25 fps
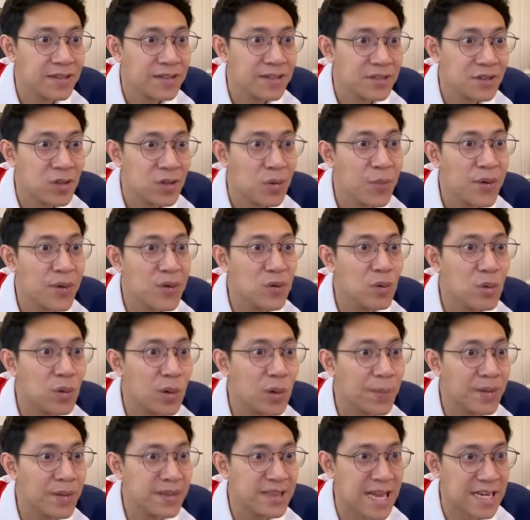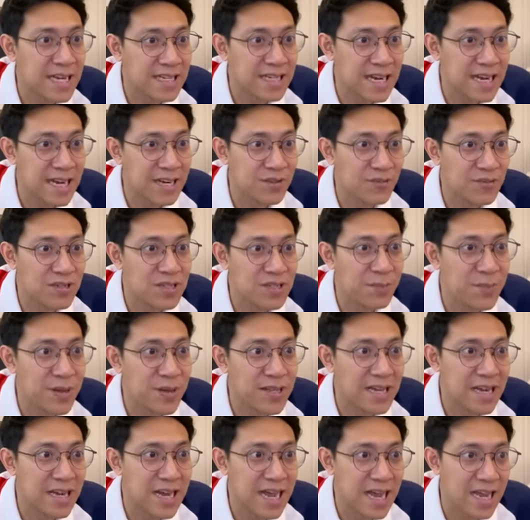ต้องไปดูว่าไปตัดกันว่าจะเป็
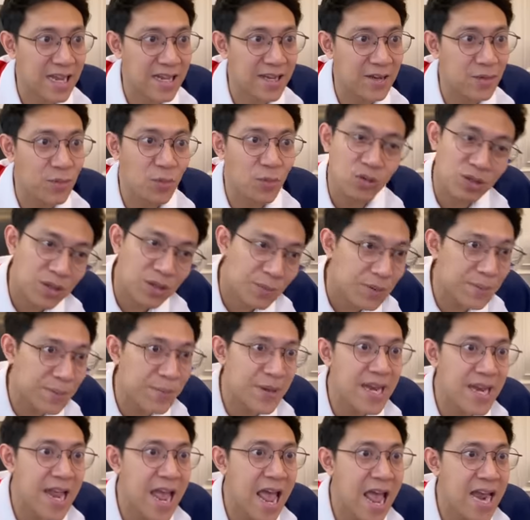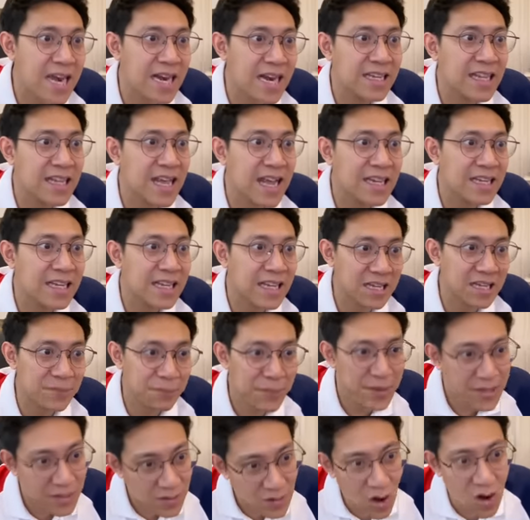นยังไงแต่มันไม่แน่นะถ้าอังกฤษ
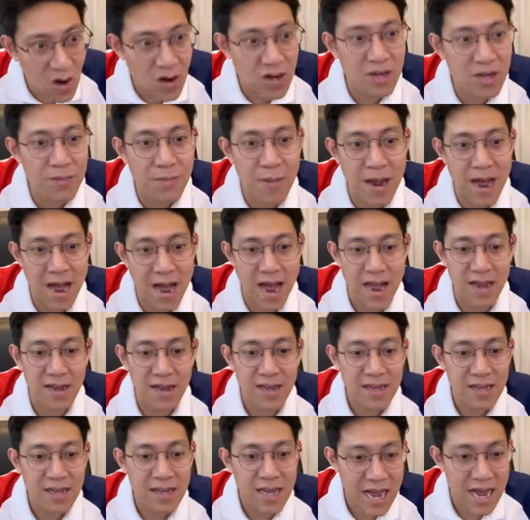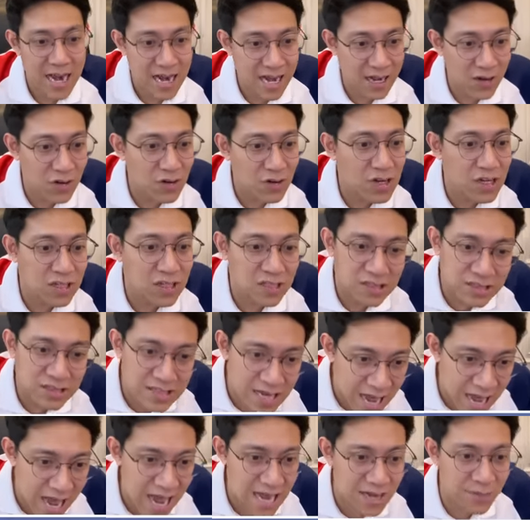พลิกล็อกขึ้นมาอะไรก็เกิดขึ้น
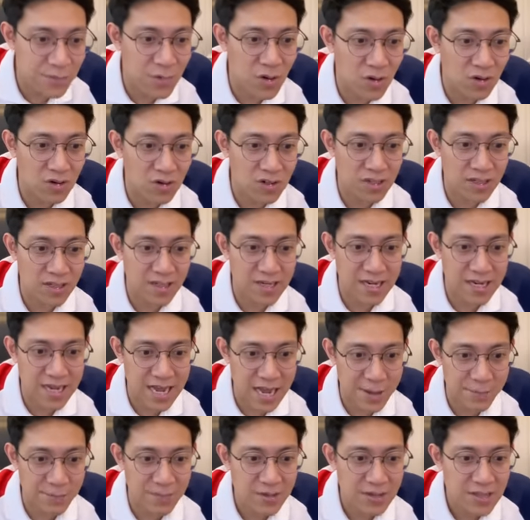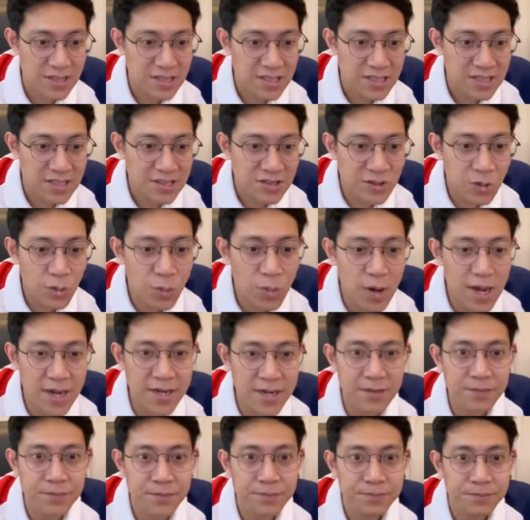ได้บอกเลยนะครับส่วน
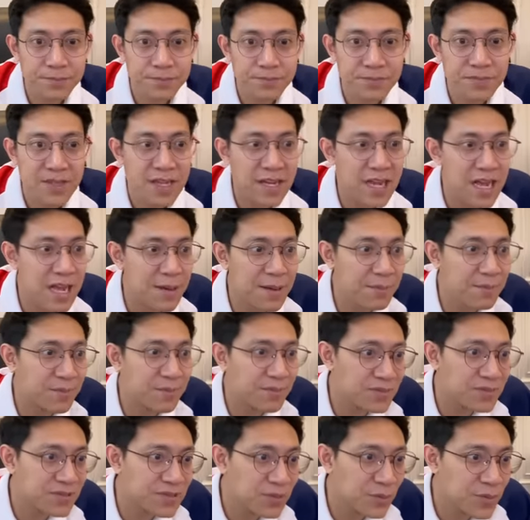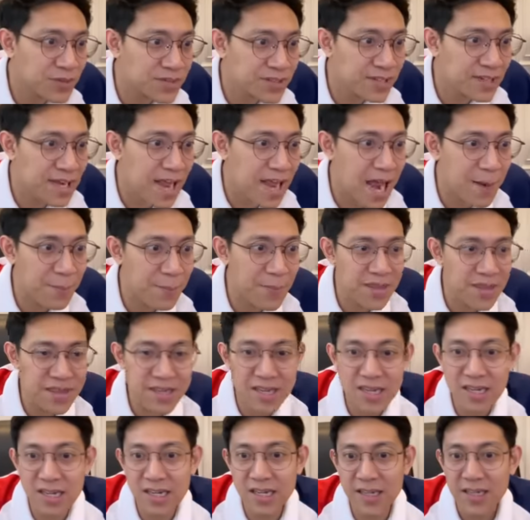นะครับสวิตเซอร์แลนด์ไป
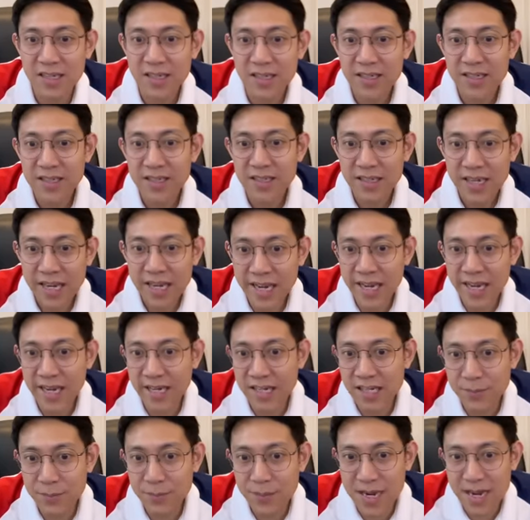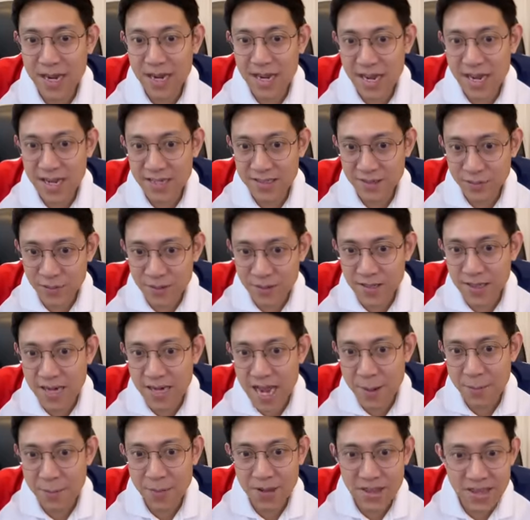เจอนี่ขึ้นมาแล้วสวิตเซอร์
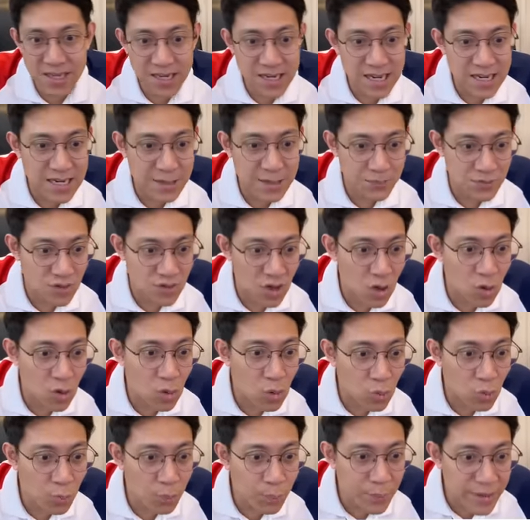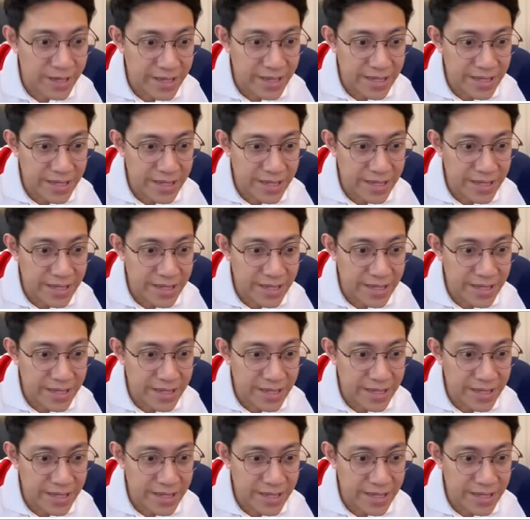แลนด์ไปเจออันดับสองกลุ่ม B